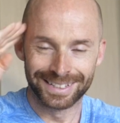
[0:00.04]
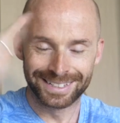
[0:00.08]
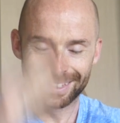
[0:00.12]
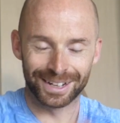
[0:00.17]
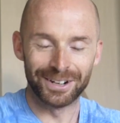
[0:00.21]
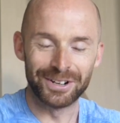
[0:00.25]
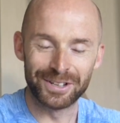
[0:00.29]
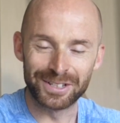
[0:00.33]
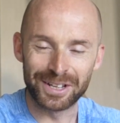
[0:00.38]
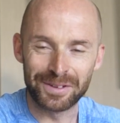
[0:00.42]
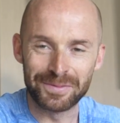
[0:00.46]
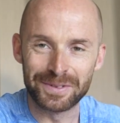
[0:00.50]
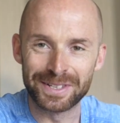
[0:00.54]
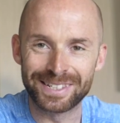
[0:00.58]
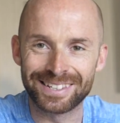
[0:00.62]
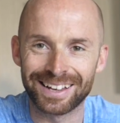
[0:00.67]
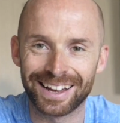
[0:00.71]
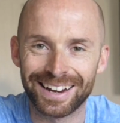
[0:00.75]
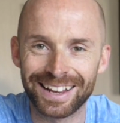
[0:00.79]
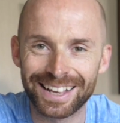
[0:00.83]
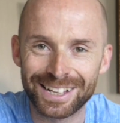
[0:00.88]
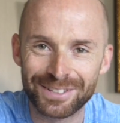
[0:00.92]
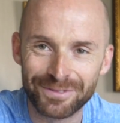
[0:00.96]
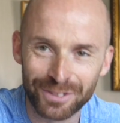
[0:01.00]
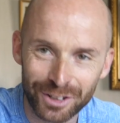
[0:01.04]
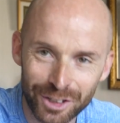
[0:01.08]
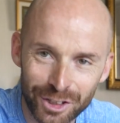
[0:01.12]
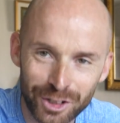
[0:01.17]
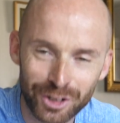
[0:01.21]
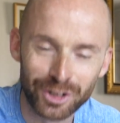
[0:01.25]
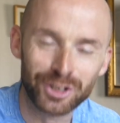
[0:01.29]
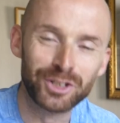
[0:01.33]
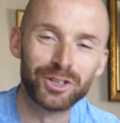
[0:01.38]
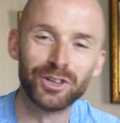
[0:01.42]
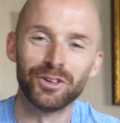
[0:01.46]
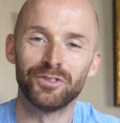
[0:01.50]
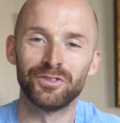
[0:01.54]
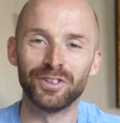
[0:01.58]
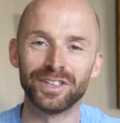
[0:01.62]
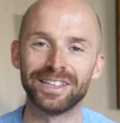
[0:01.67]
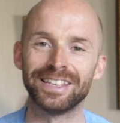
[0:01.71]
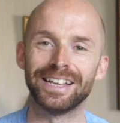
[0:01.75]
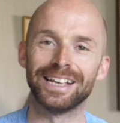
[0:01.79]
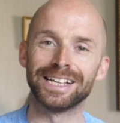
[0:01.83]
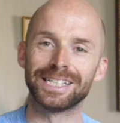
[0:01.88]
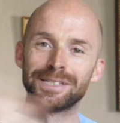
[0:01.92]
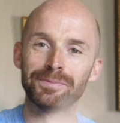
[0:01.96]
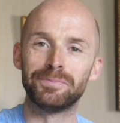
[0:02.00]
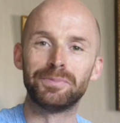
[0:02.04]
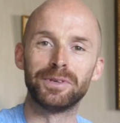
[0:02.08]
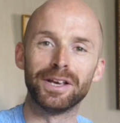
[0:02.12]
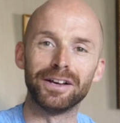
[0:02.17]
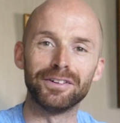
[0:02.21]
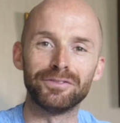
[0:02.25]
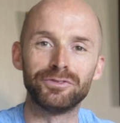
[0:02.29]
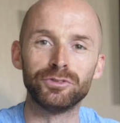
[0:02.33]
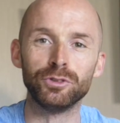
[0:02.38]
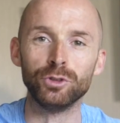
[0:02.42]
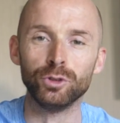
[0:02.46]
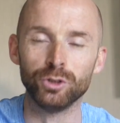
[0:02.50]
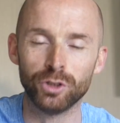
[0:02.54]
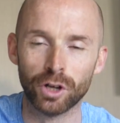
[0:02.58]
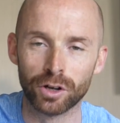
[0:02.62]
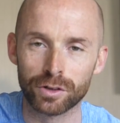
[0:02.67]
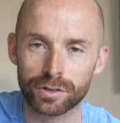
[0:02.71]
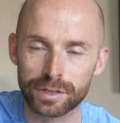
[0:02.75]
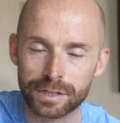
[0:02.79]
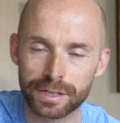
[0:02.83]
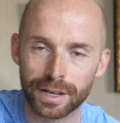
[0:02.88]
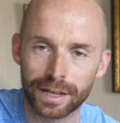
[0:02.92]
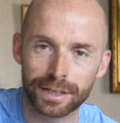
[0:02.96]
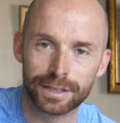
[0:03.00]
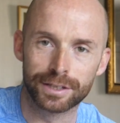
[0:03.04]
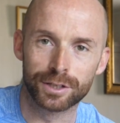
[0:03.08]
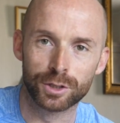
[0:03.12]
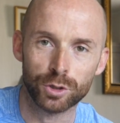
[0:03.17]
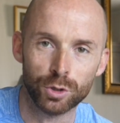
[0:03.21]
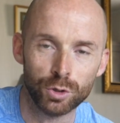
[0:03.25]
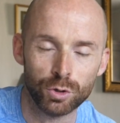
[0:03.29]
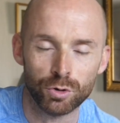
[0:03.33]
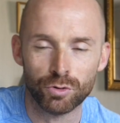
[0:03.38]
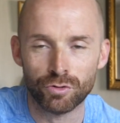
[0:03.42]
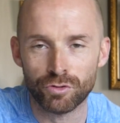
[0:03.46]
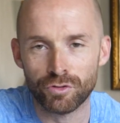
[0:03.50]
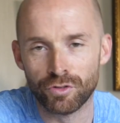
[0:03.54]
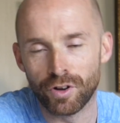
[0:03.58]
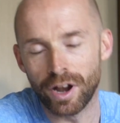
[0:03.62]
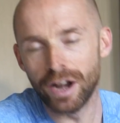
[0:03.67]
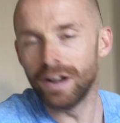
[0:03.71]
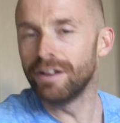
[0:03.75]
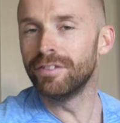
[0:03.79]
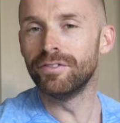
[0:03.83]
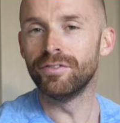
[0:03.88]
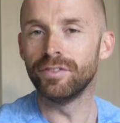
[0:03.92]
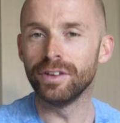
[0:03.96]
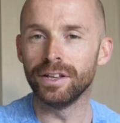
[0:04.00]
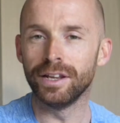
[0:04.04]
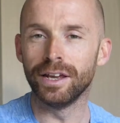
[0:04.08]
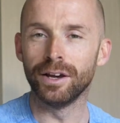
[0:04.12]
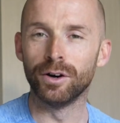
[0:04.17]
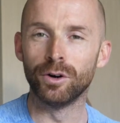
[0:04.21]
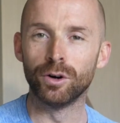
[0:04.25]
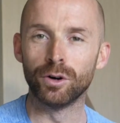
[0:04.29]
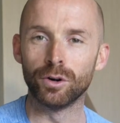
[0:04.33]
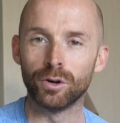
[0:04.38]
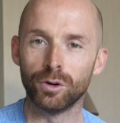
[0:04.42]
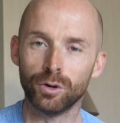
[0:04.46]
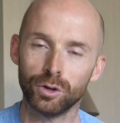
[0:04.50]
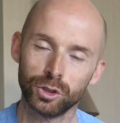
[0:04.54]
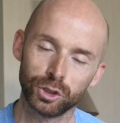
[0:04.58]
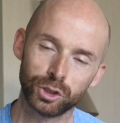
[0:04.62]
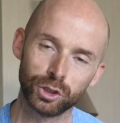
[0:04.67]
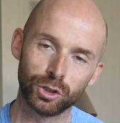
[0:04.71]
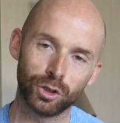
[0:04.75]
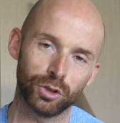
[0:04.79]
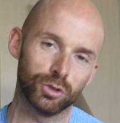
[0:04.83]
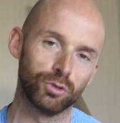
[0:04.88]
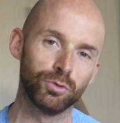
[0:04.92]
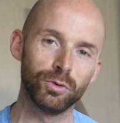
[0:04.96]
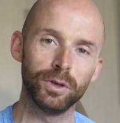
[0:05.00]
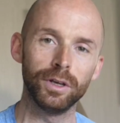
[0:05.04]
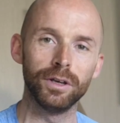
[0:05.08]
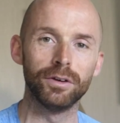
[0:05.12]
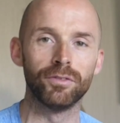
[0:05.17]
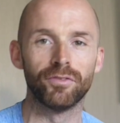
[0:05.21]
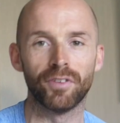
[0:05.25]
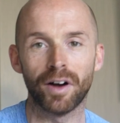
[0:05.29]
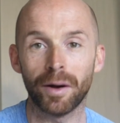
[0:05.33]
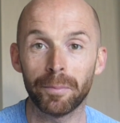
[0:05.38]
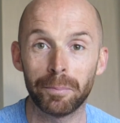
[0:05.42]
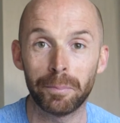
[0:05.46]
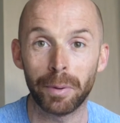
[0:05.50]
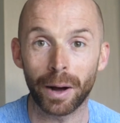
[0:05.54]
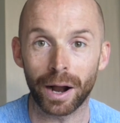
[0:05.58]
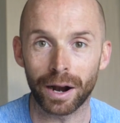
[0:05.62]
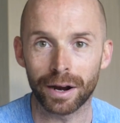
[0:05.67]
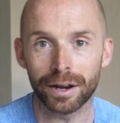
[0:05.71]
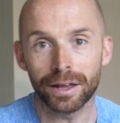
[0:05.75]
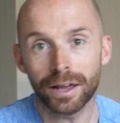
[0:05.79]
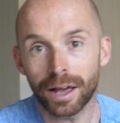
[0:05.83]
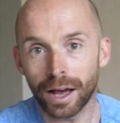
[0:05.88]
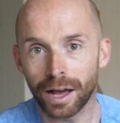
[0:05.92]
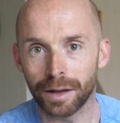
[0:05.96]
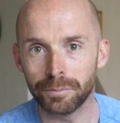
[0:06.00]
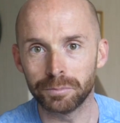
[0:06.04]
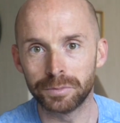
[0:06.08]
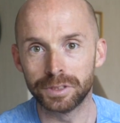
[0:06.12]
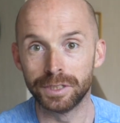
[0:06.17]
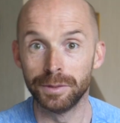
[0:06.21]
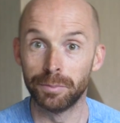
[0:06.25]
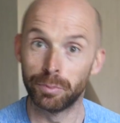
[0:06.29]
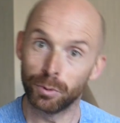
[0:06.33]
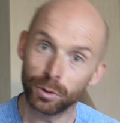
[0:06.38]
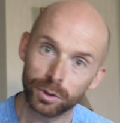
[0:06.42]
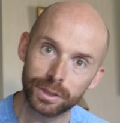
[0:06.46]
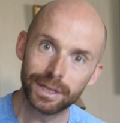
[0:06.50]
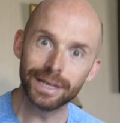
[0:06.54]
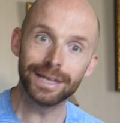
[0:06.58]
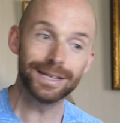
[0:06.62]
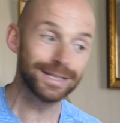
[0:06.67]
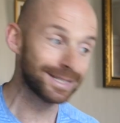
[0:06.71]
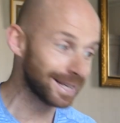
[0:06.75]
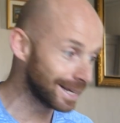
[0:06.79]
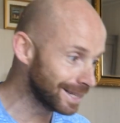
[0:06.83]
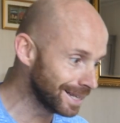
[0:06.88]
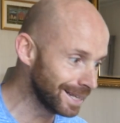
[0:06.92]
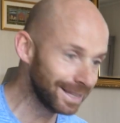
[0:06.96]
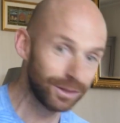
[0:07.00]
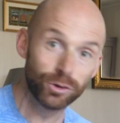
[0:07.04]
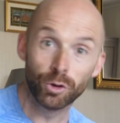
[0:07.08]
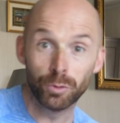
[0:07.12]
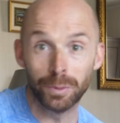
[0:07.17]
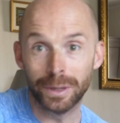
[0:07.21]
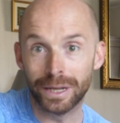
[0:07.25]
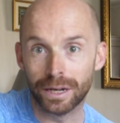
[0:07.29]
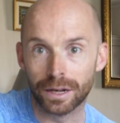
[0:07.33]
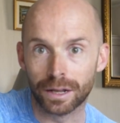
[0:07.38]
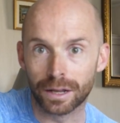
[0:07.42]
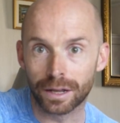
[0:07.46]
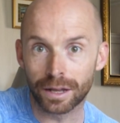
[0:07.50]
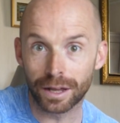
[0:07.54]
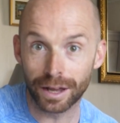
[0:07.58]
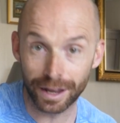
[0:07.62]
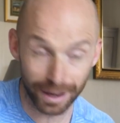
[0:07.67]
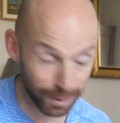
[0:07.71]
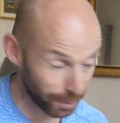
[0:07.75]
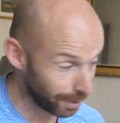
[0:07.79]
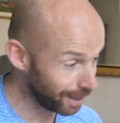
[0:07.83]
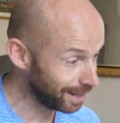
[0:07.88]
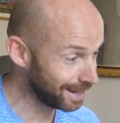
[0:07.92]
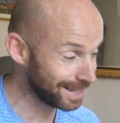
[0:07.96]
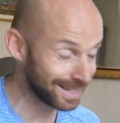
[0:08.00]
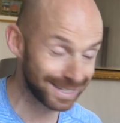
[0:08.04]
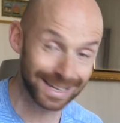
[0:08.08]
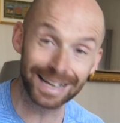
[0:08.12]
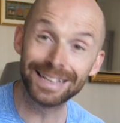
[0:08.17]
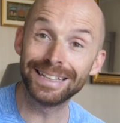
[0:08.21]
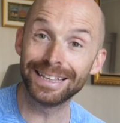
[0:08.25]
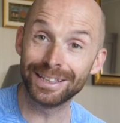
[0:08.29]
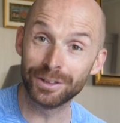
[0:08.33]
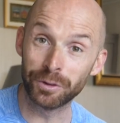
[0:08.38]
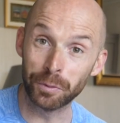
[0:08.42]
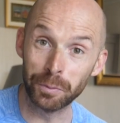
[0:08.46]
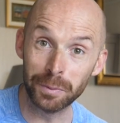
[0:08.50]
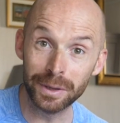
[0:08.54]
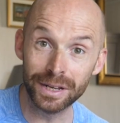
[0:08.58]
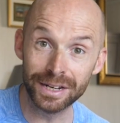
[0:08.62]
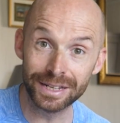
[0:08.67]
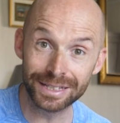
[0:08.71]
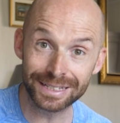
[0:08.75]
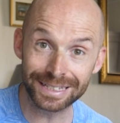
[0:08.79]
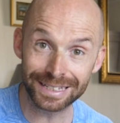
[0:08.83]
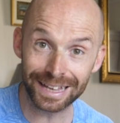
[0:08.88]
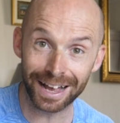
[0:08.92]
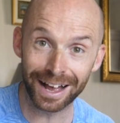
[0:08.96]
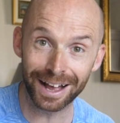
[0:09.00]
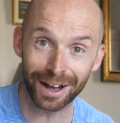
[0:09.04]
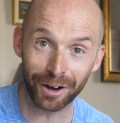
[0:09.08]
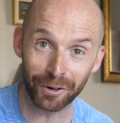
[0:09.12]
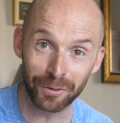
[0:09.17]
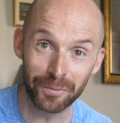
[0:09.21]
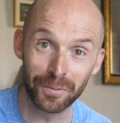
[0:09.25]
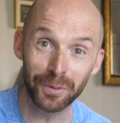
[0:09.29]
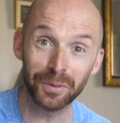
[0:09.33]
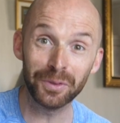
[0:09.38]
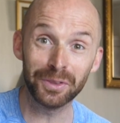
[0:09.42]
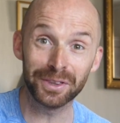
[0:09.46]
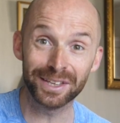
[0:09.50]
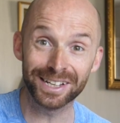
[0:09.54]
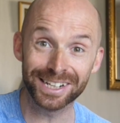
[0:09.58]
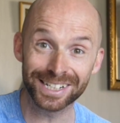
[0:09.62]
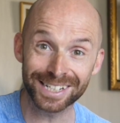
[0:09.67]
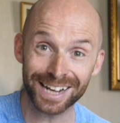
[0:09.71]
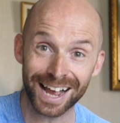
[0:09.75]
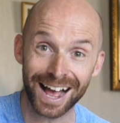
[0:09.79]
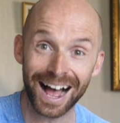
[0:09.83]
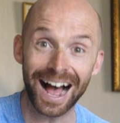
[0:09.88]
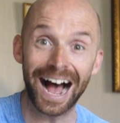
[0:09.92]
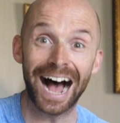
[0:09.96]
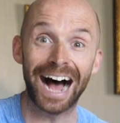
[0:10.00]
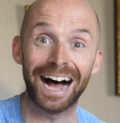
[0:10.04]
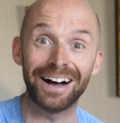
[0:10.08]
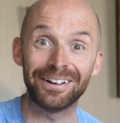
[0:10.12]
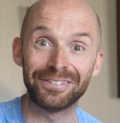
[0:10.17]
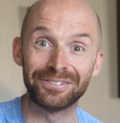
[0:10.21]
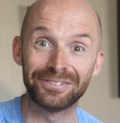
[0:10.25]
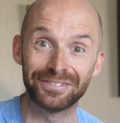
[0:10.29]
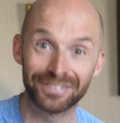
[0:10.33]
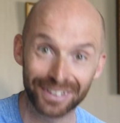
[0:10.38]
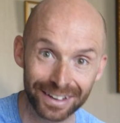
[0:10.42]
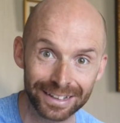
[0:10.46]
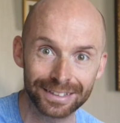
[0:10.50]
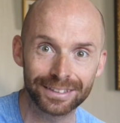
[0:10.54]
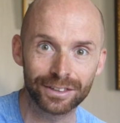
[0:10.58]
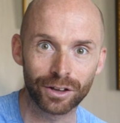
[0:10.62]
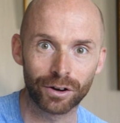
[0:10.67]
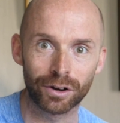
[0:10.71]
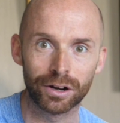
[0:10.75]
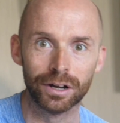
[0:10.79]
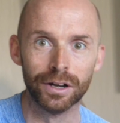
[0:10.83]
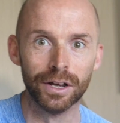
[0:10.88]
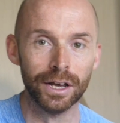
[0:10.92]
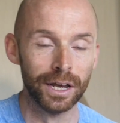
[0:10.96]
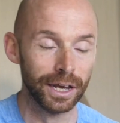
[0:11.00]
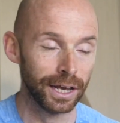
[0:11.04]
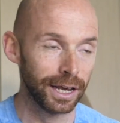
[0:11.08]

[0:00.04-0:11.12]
Salut les amis, c'est Alex, votre coach de fitness. Bienvenue dans cette nouvelle vidéo. Aujourd'hui, on va parler un petit peu des années 2000. Et eh ouais, les années 2000, ça remonte déjà à 20 ans.